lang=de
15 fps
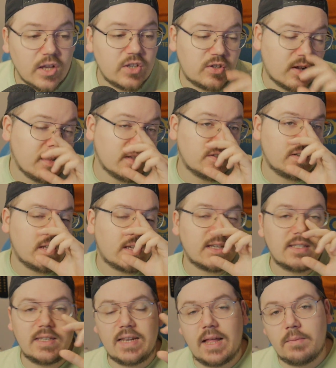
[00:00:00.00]
Solltet ihr es noch nicht
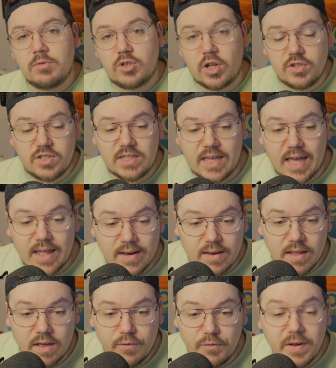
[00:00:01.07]
gesehen haben, schaut sich
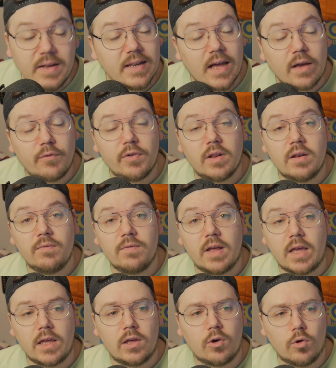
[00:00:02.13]
an. Äh, vielen Dank für den
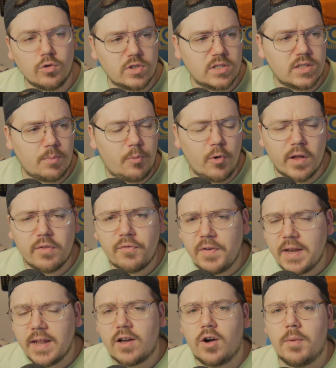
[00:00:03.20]
wirklich großen Support,
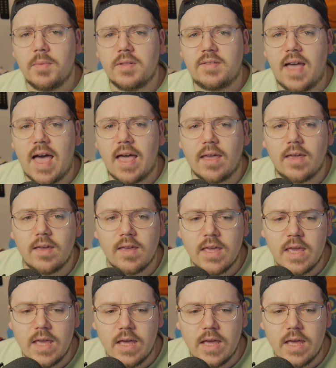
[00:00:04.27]
viele Kommentare.